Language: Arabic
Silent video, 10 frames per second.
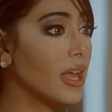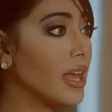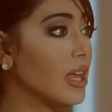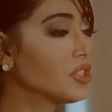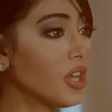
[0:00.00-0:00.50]

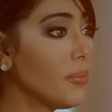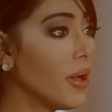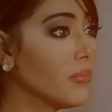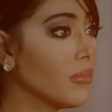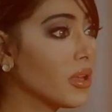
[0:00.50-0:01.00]
آه
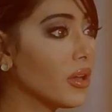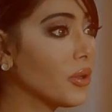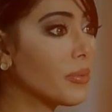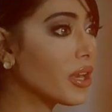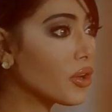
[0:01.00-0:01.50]
تحبهم
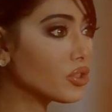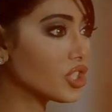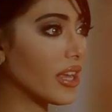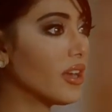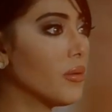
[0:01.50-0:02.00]
يمكن يكون
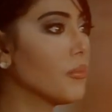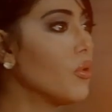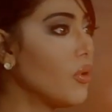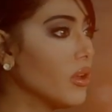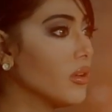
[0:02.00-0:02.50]
شكلهم
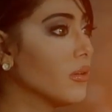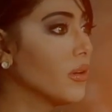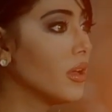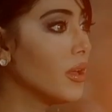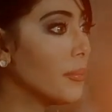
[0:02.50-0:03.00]
مو حلو
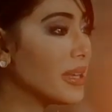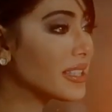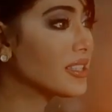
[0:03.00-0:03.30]
اه بس ده في بس